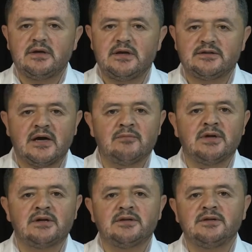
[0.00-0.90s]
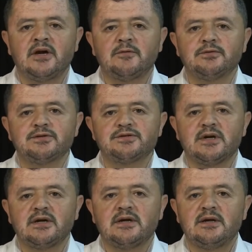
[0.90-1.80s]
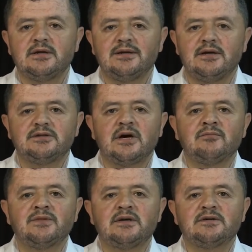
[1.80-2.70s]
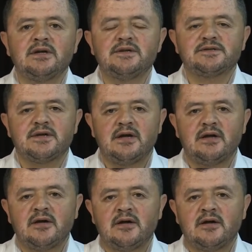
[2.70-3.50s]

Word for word: İdamlarda ne yapılacak? İdamlarda ise